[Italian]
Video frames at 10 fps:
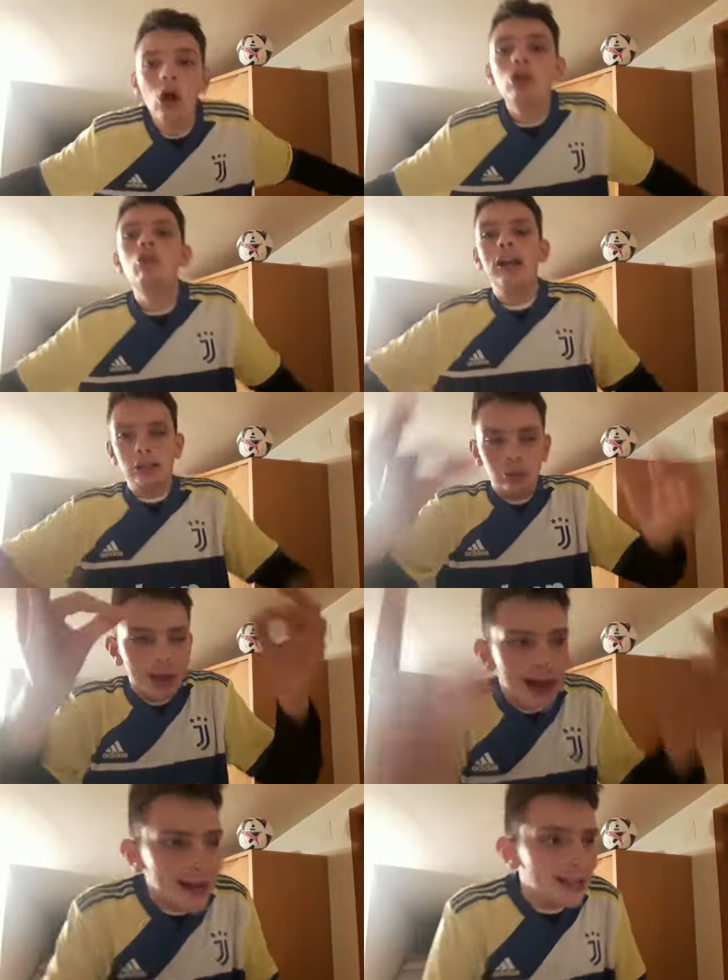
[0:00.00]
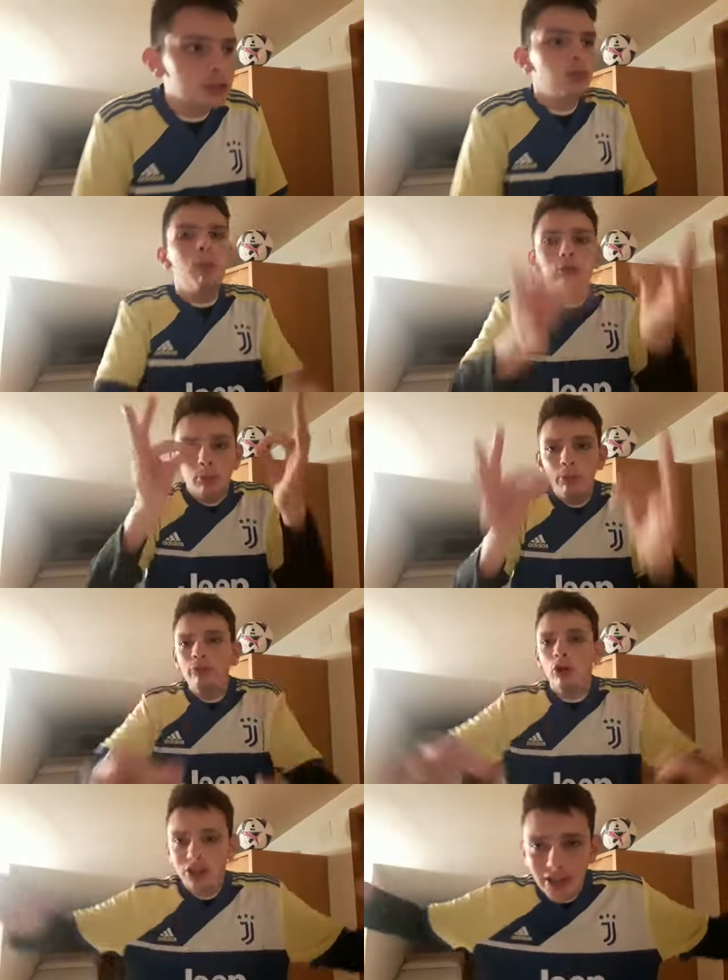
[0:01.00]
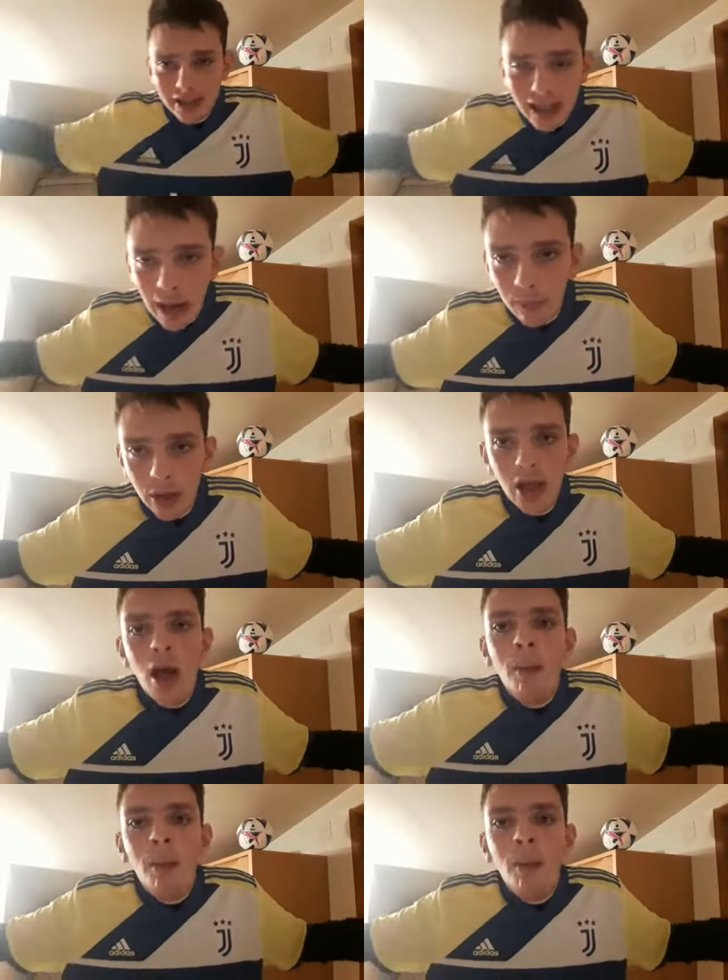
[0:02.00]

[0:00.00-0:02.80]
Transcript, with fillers: noi che sulla carta siamo molto più forti del Napoli,